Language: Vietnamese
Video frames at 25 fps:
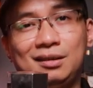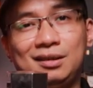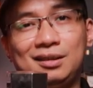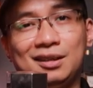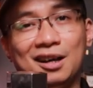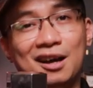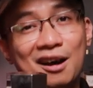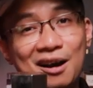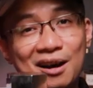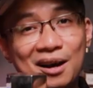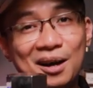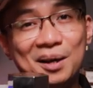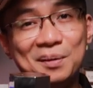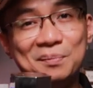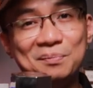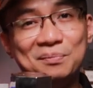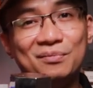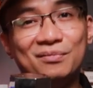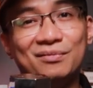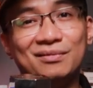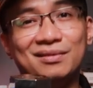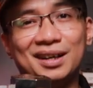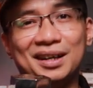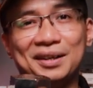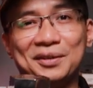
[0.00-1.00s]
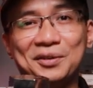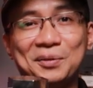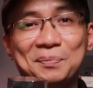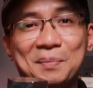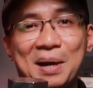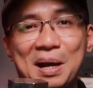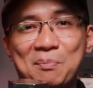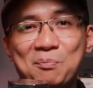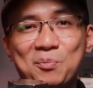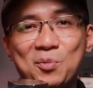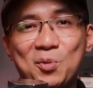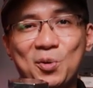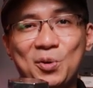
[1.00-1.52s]
thơm và nó
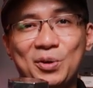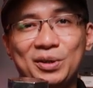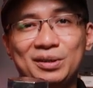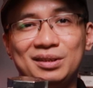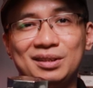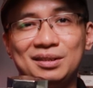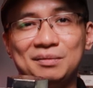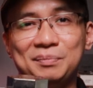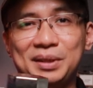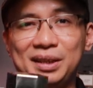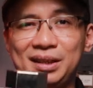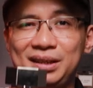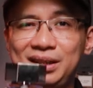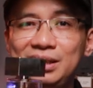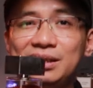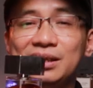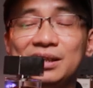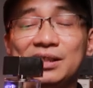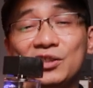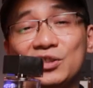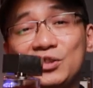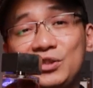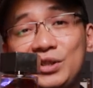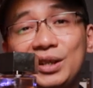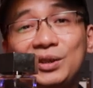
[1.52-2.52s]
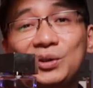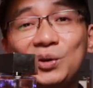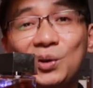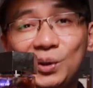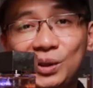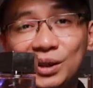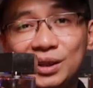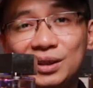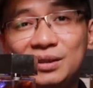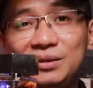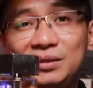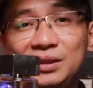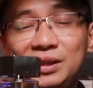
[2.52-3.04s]
bám mùi thì mình nghĩ là nó sẽ tốt
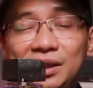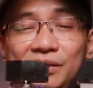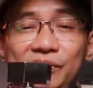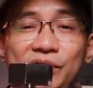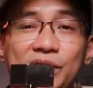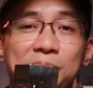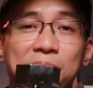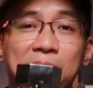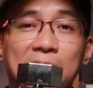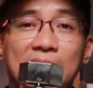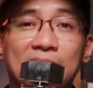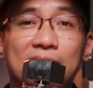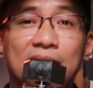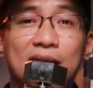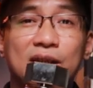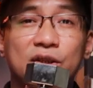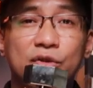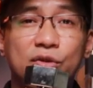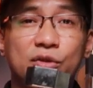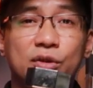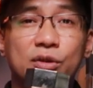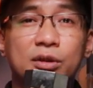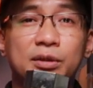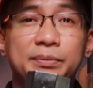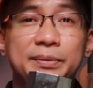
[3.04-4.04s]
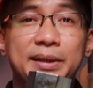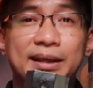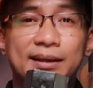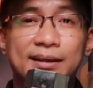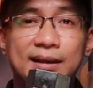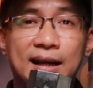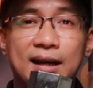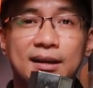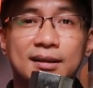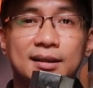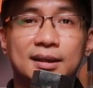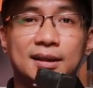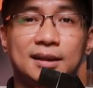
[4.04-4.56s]
hơn những phiên bản Lanvin de Lhomme hiện
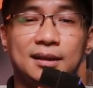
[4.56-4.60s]
tại.